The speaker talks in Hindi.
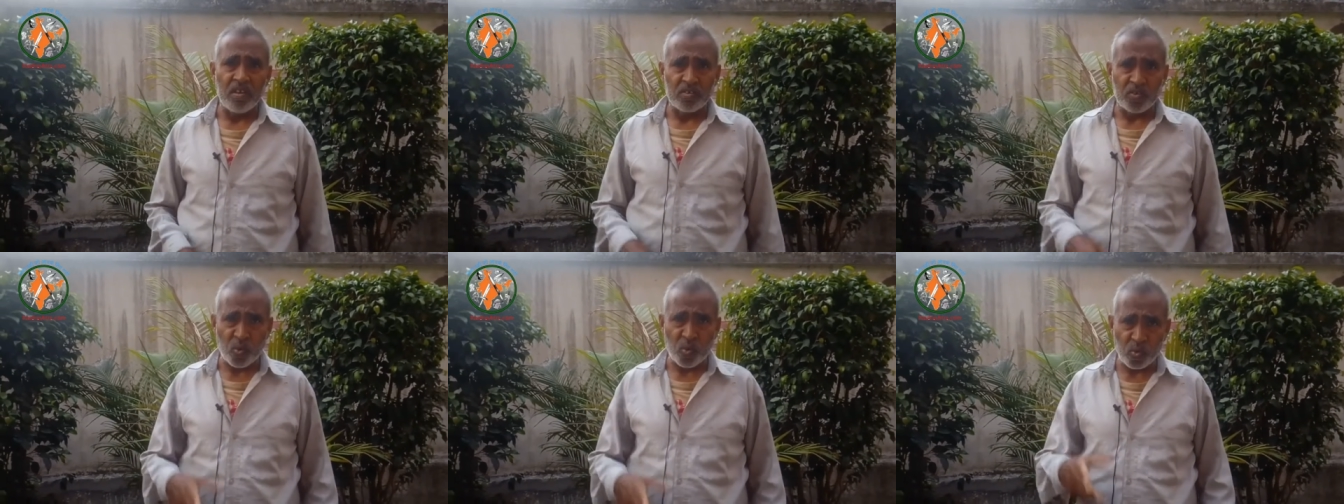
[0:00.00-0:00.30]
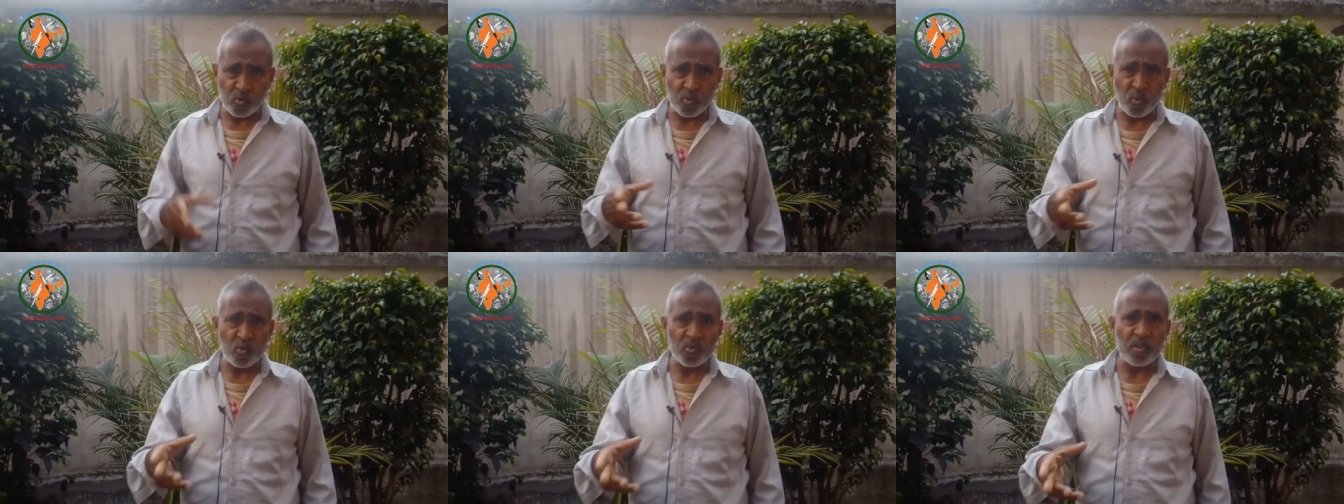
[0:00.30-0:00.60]

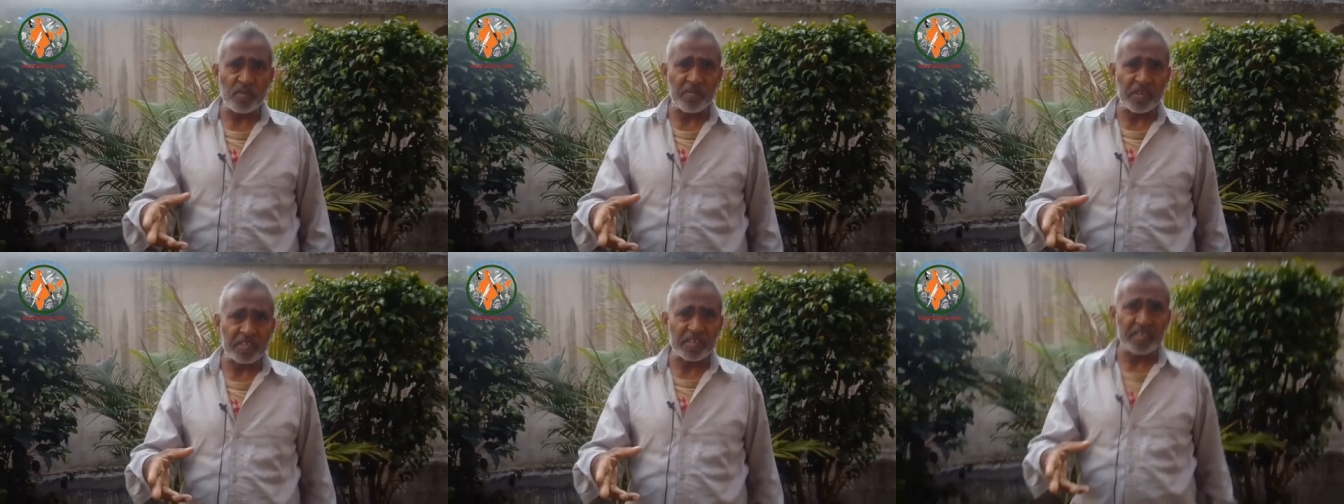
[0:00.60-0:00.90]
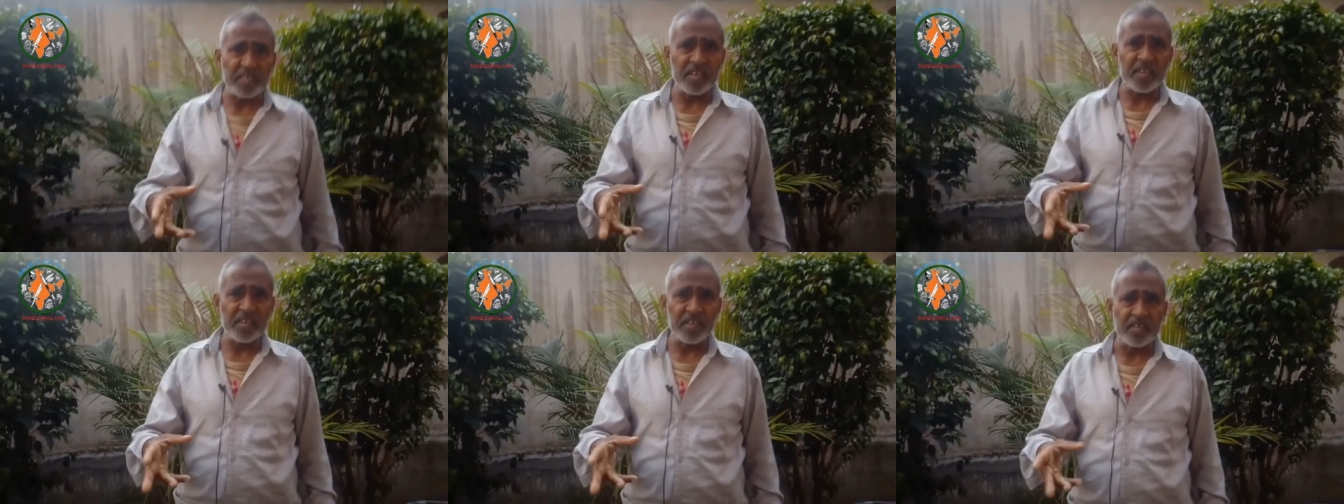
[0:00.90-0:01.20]
छोटे छोटे
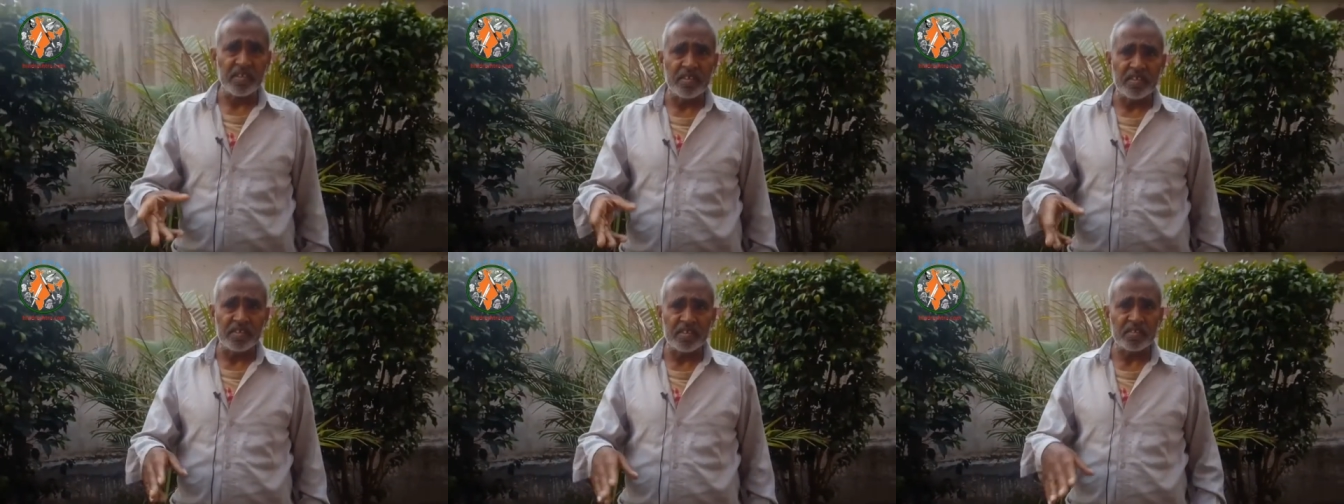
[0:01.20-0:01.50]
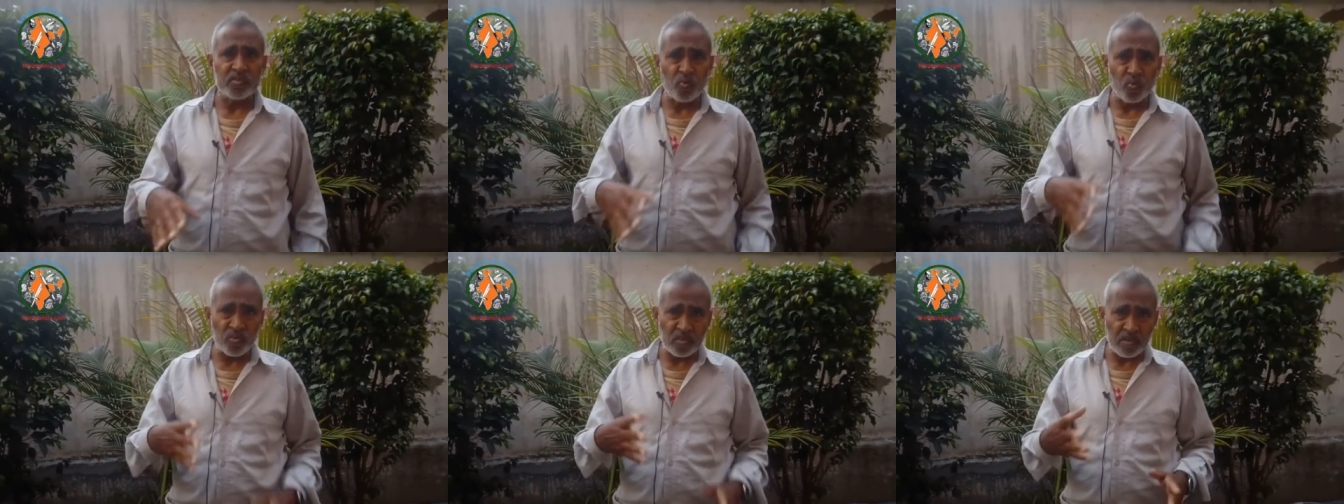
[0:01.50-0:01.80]
बच्चे हैं
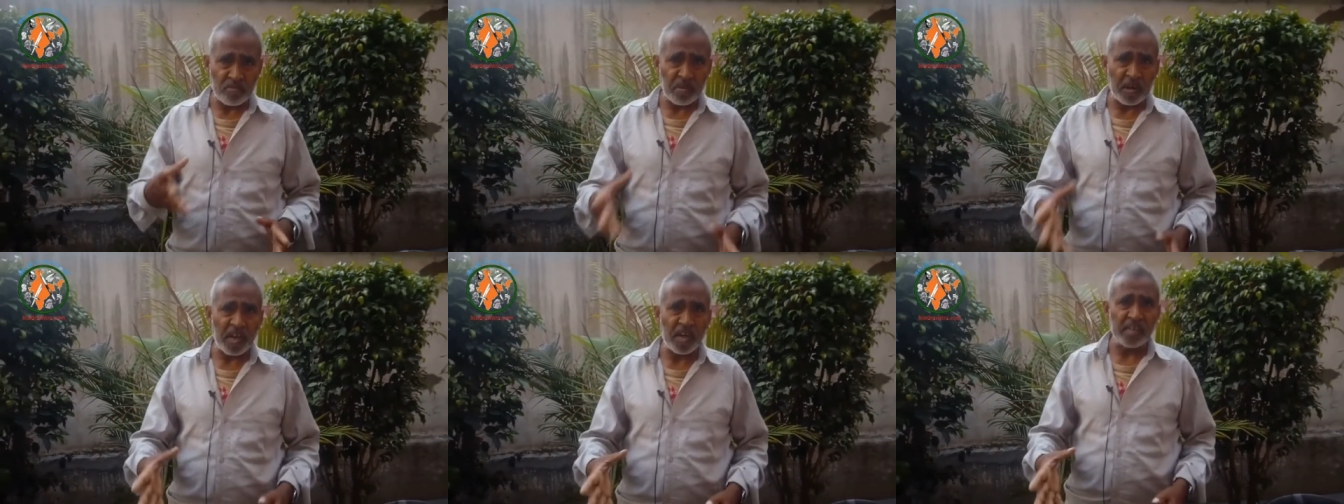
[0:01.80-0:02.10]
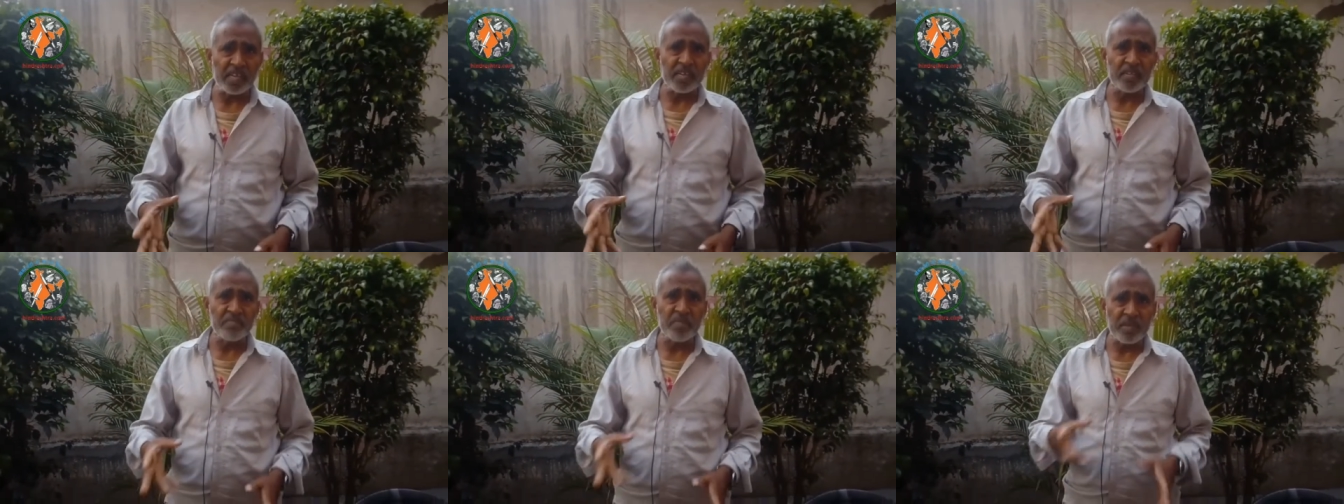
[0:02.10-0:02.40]
स्कूल की पढ़ाई